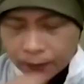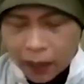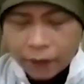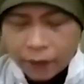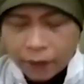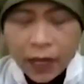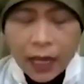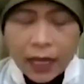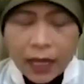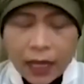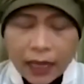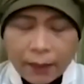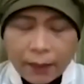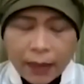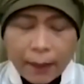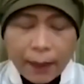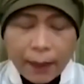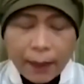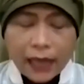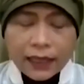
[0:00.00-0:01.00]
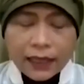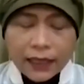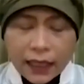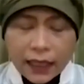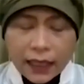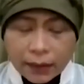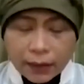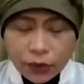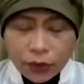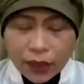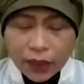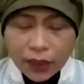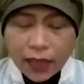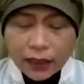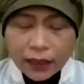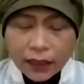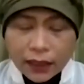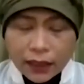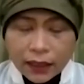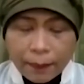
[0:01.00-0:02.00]
maaf, yang berapa kali saya
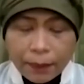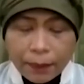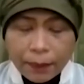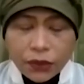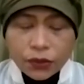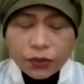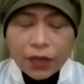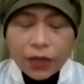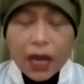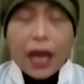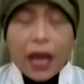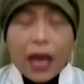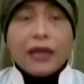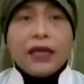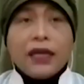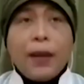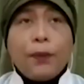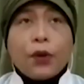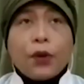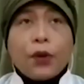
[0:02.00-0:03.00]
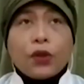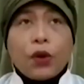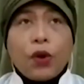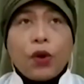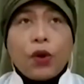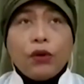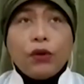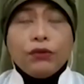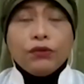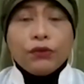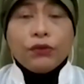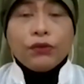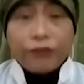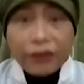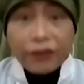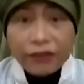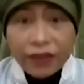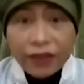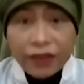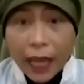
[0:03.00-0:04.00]
sebutkan, tetapi juga ada protokol untuk
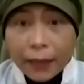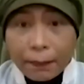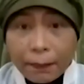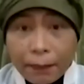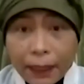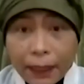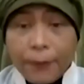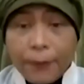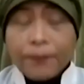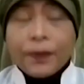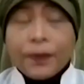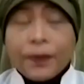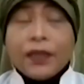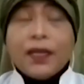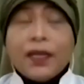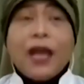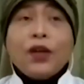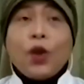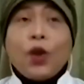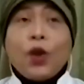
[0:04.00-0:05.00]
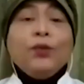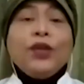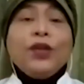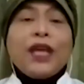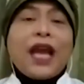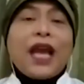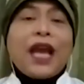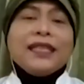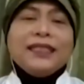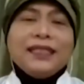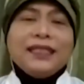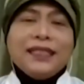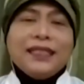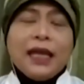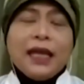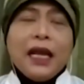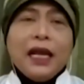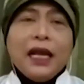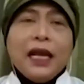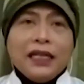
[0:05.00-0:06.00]
VVIP dan komunikasi.